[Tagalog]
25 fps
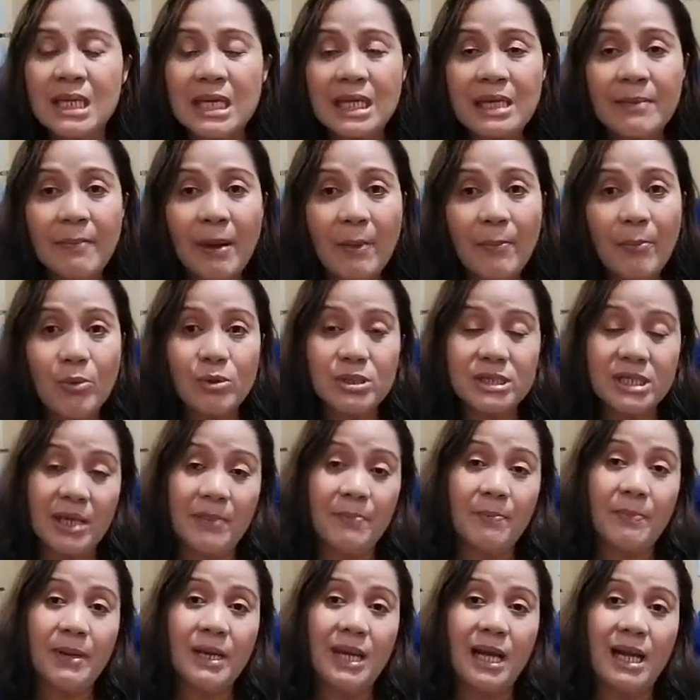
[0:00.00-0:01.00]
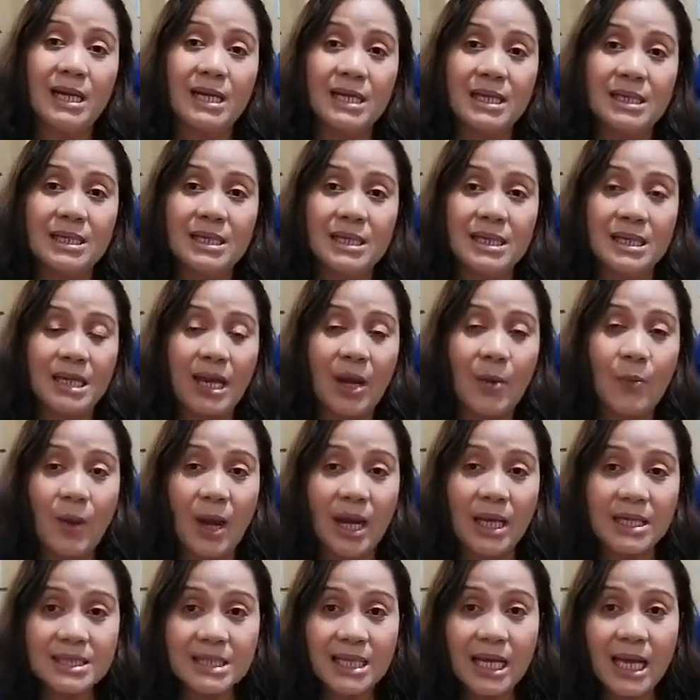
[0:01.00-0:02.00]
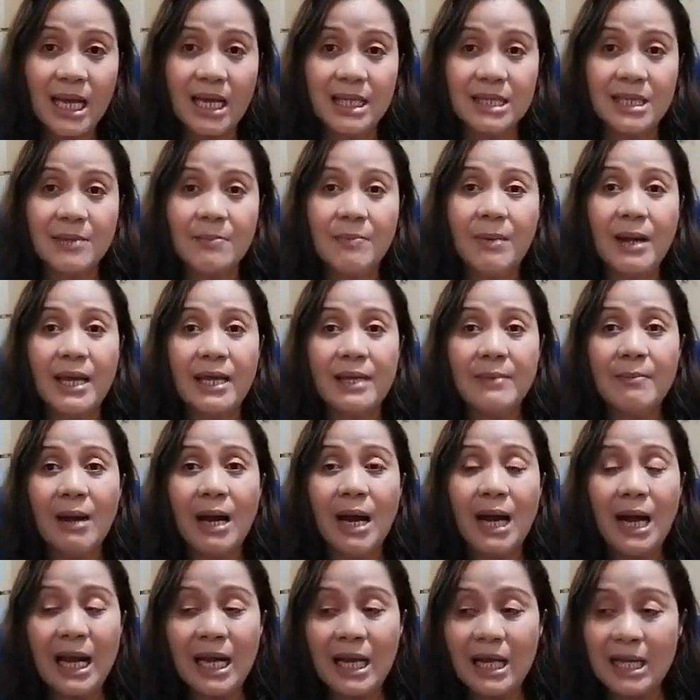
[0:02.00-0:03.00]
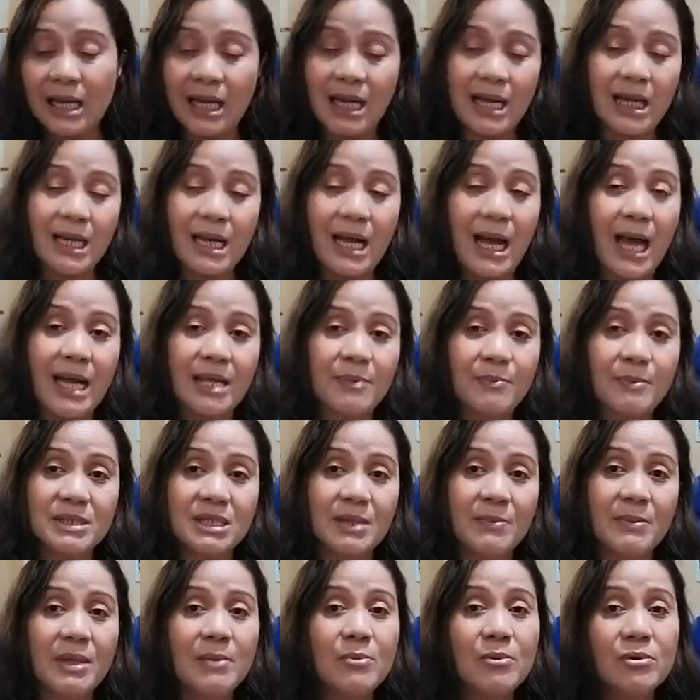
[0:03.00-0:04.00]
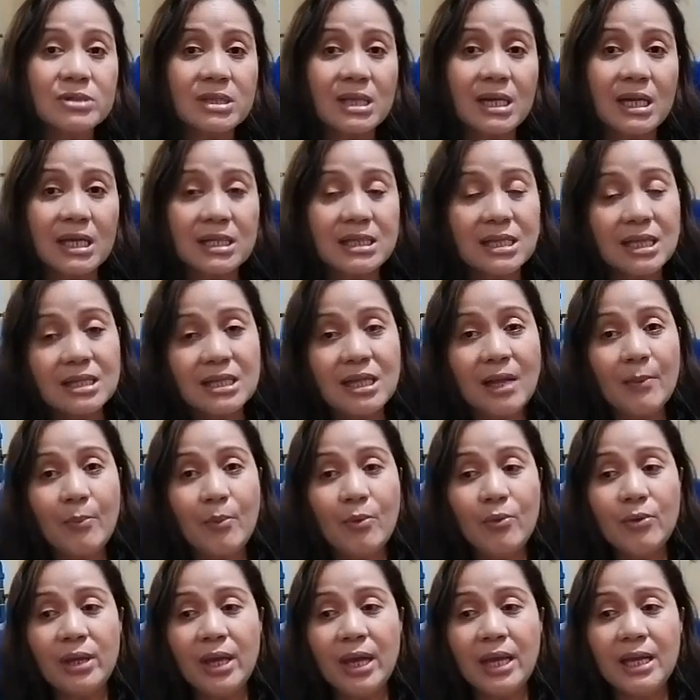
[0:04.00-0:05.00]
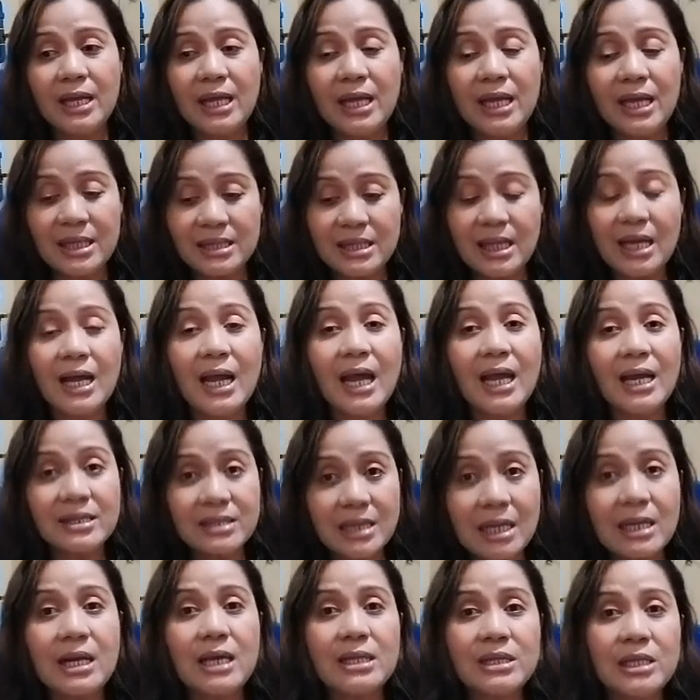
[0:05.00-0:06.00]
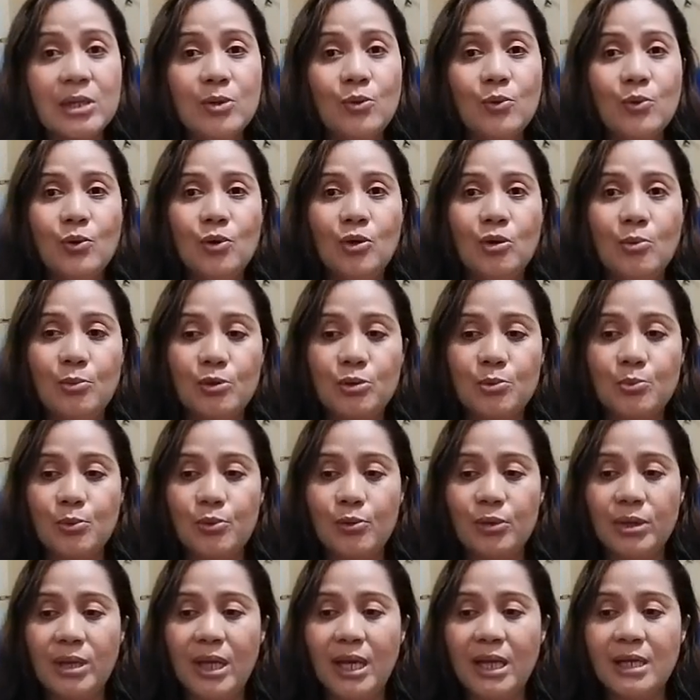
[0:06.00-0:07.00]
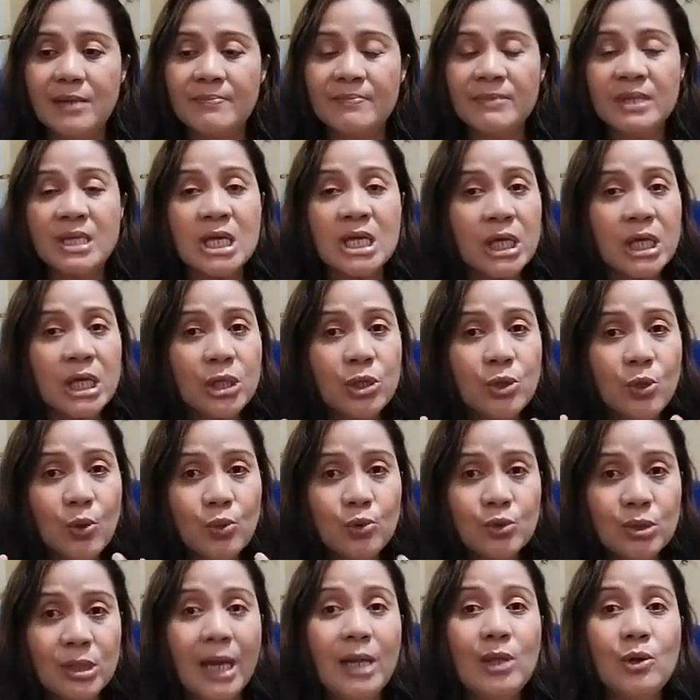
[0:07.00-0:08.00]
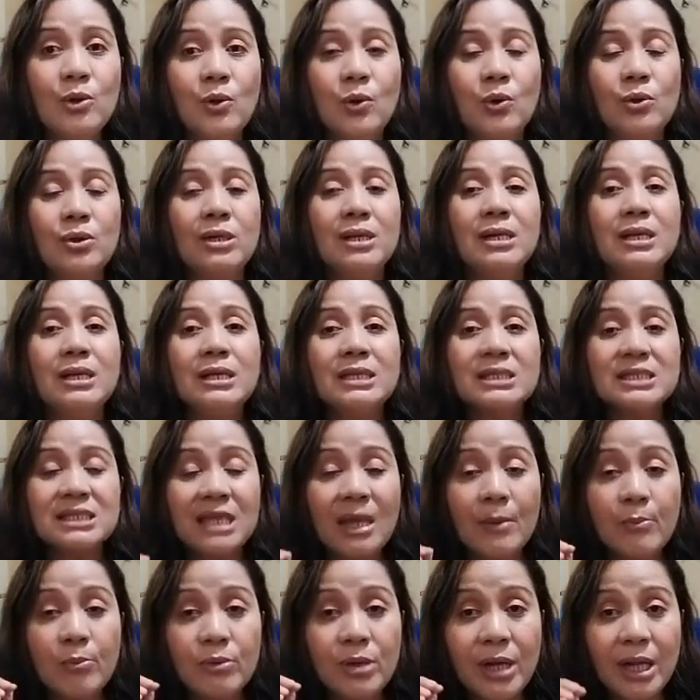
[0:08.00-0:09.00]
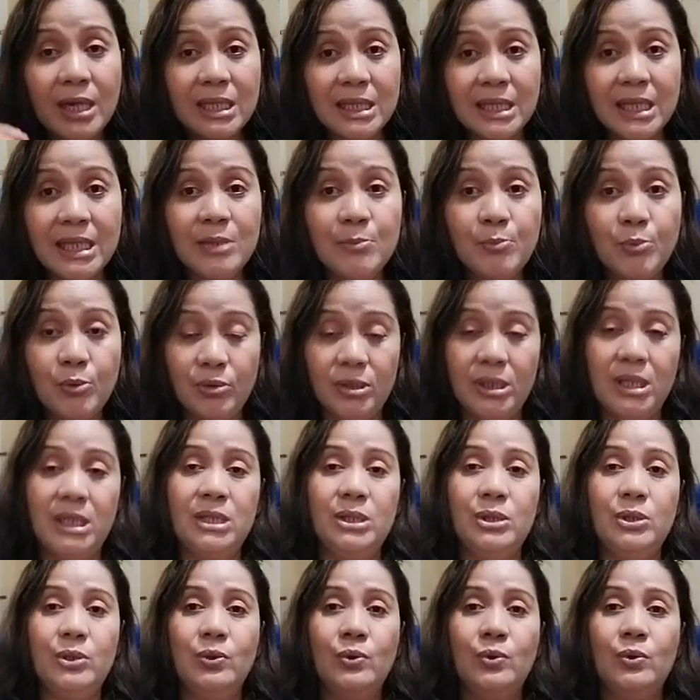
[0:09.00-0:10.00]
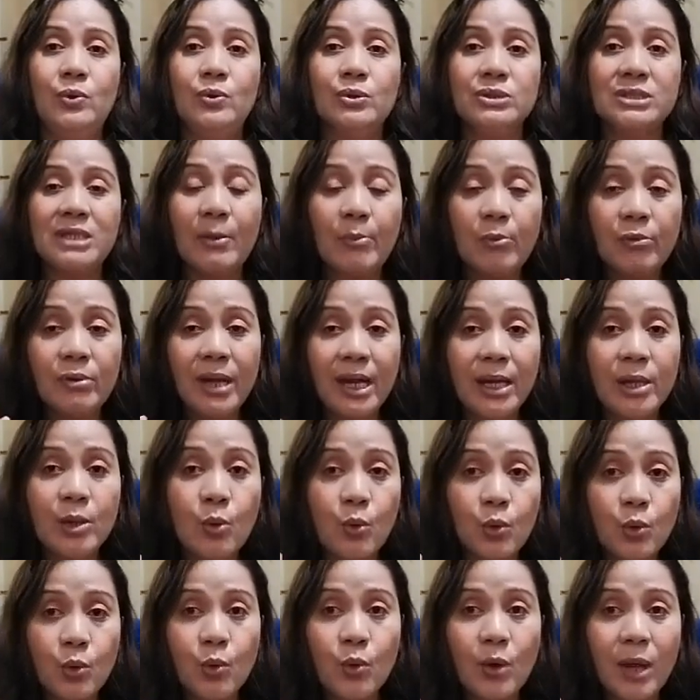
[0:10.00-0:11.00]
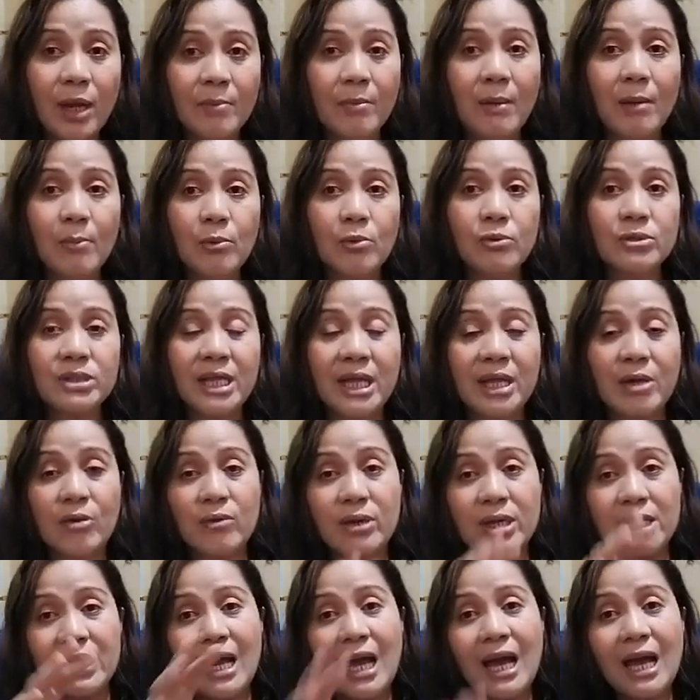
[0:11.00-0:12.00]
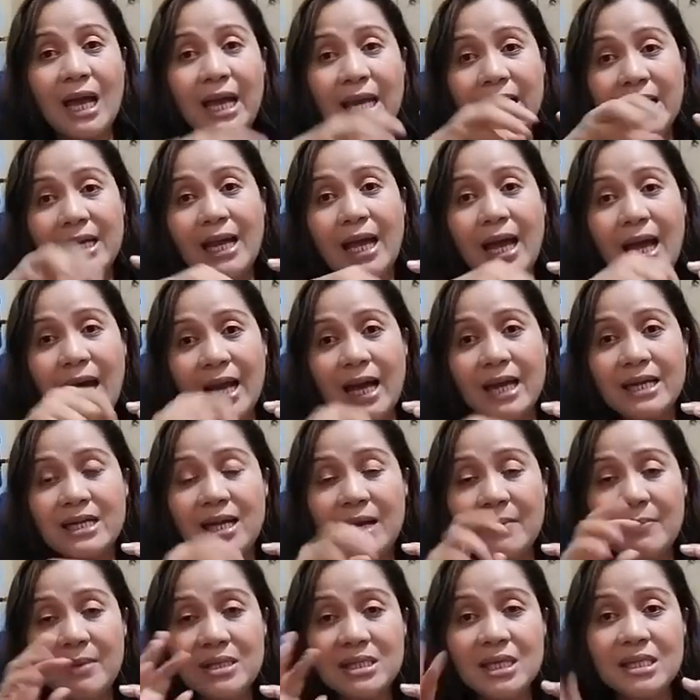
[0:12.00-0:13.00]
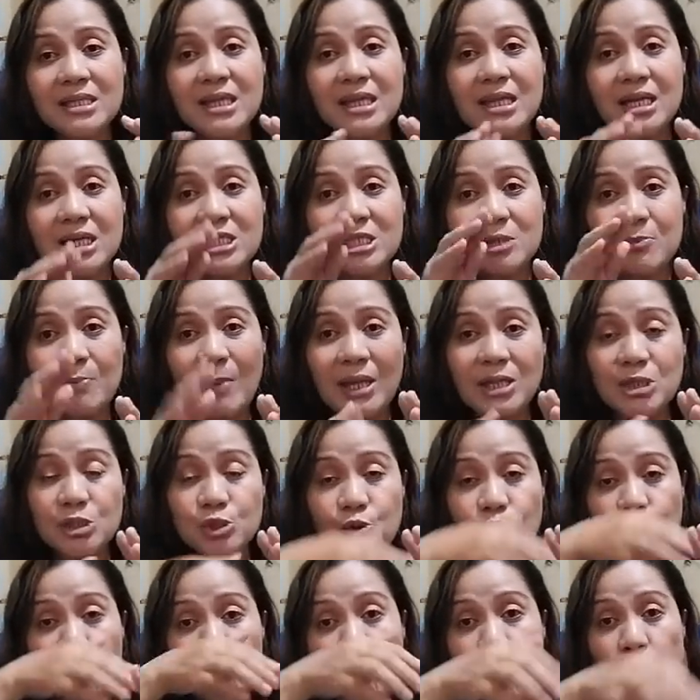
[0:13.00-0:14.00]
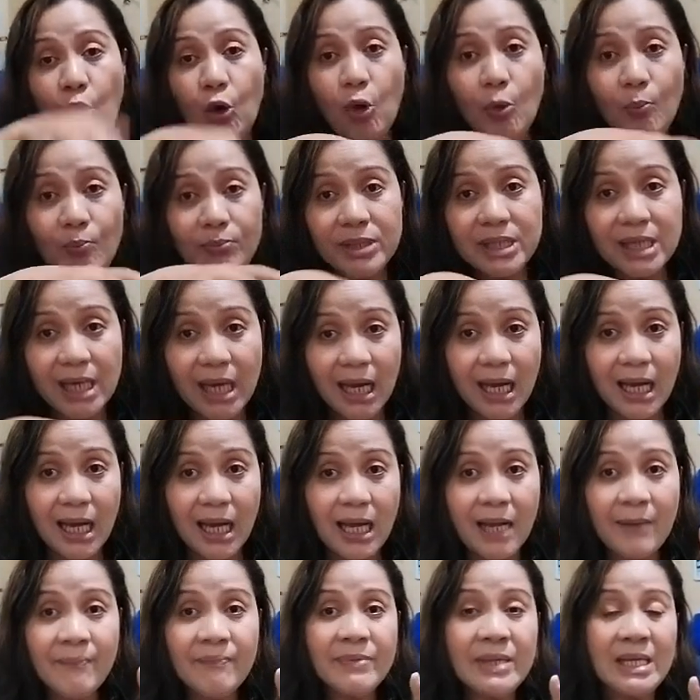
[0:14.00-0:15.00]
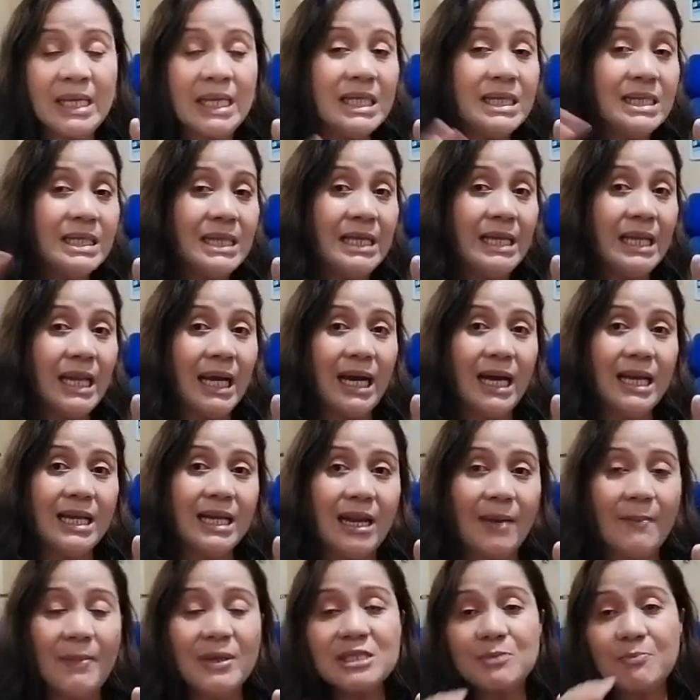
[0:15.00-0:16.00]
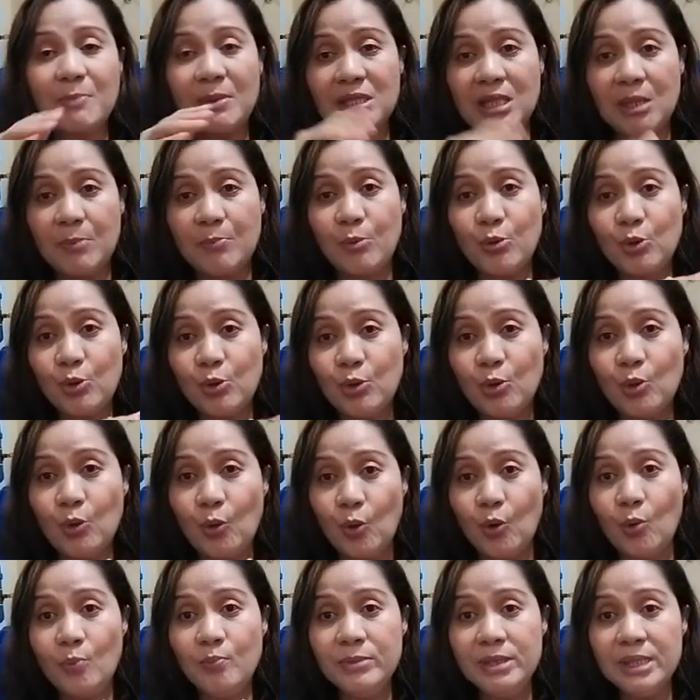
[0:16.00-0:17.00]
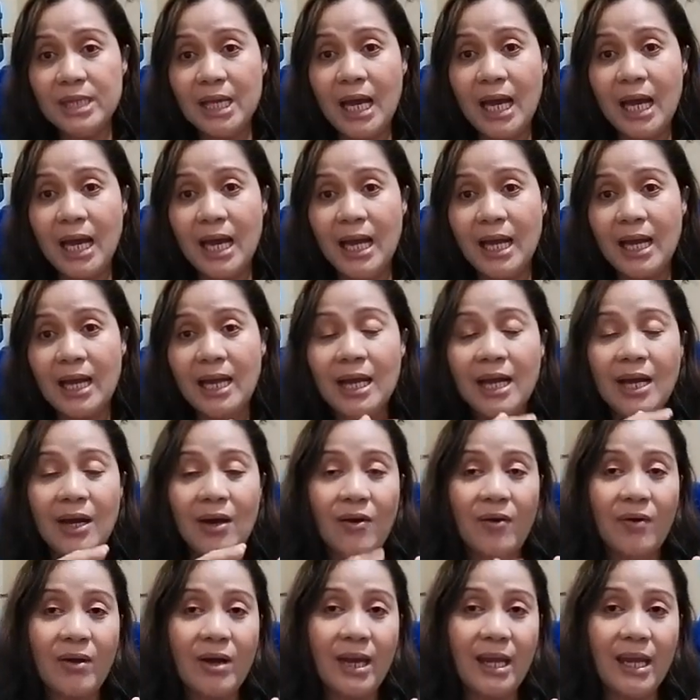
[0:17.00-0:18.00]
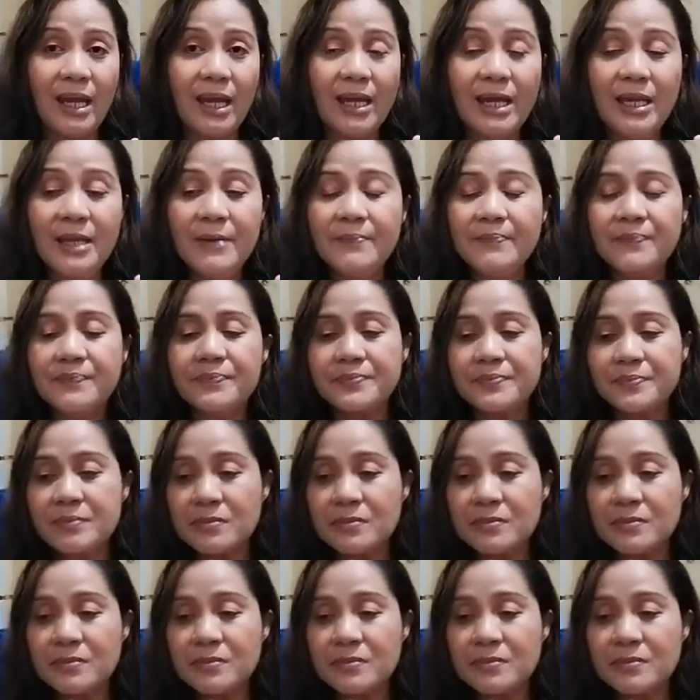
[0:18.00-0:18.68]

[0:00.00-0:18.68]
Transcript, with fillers: Iba po siyempre ang nawasa, di ba? Iba, kahit pa sabihin mong treated na po yan, eh katagalan talaga nilulumot po yan. Yung galon, sabunan din po ninyo. Sabunan, luglugan mabuti. Kung kinakailangan, gamitan din ng sponge yung loob niya. Hindi lang ang labas, pati po yung loob niya. Okay?